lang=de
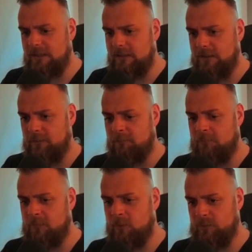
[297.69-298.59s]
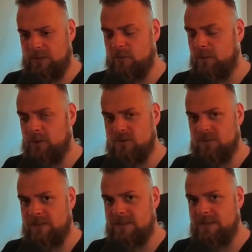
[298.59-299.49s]
ähm, um den nicht immer zu
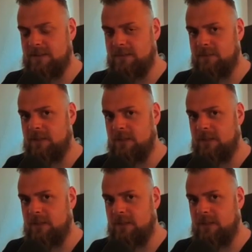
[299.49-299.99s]
platzieren.